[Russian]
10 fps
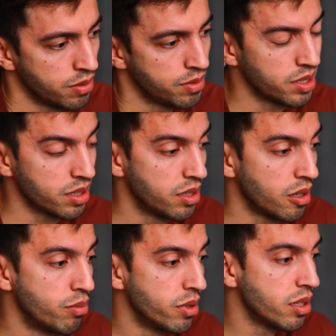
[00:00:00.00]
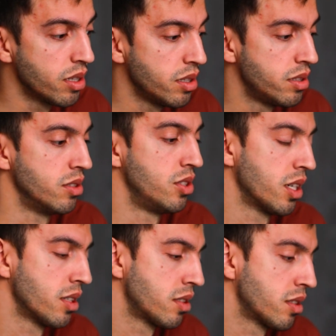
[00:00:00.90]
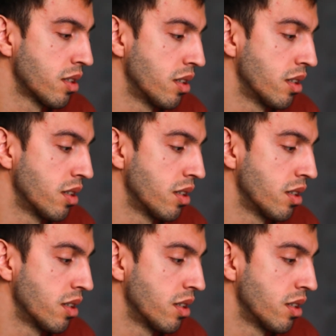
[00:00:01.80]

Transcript: всегда было и сейчас,